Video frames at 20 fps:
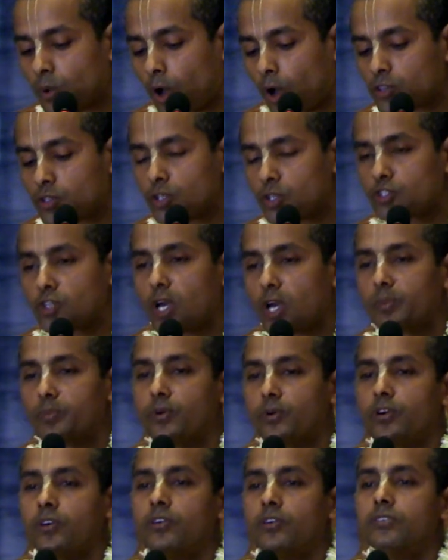কত জন্ম
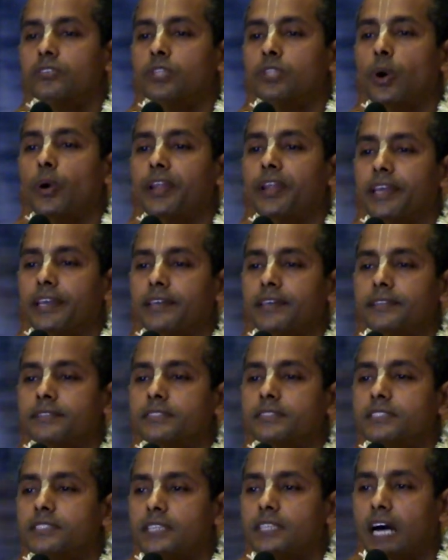ধরে
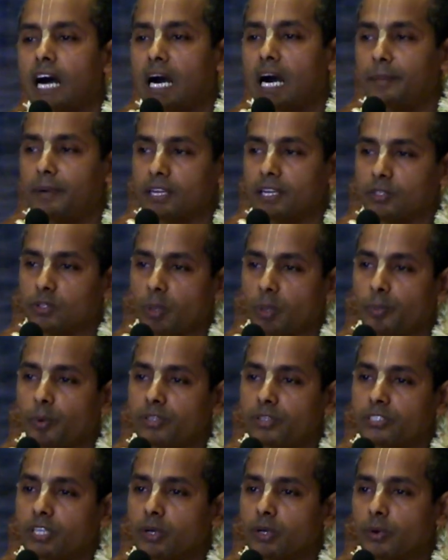আমাকে
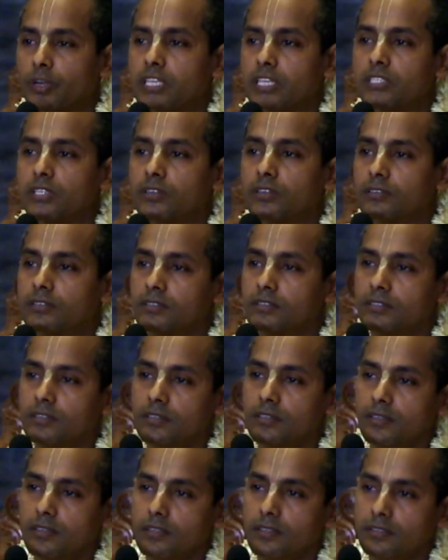তপস্যা করেছ
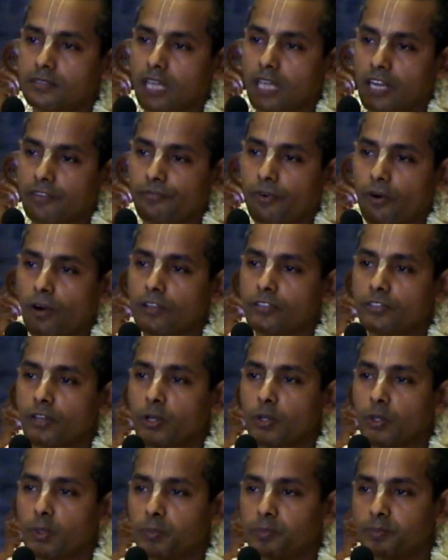তার
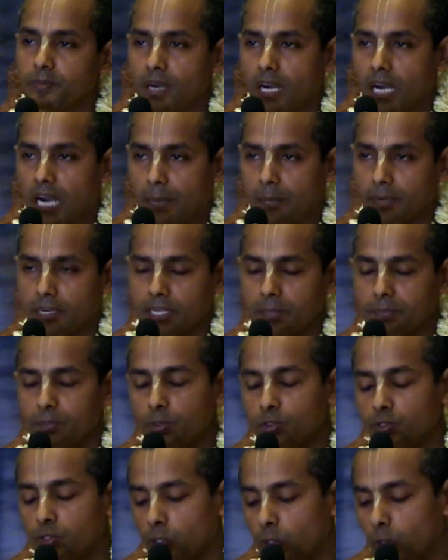ফলস্বরূপ আমাকে
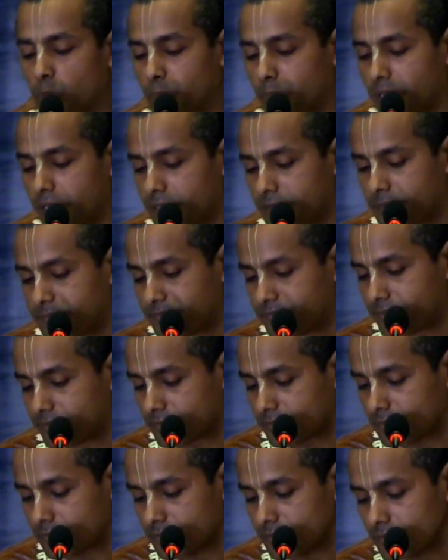পুত্ররূপে
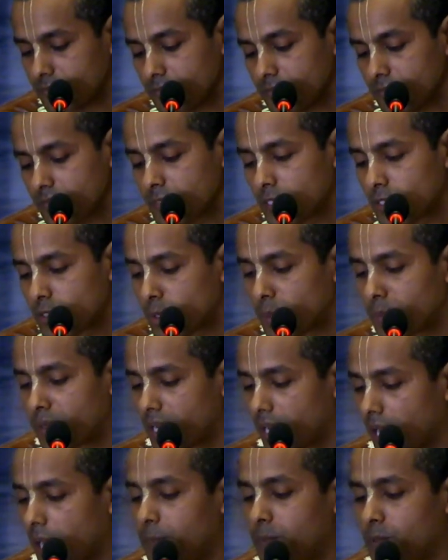তোমরা
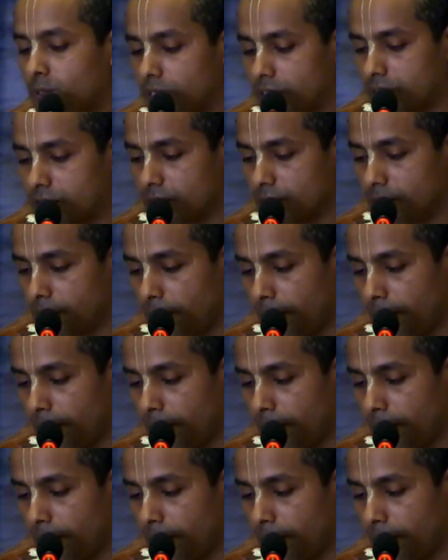লাভ করেছ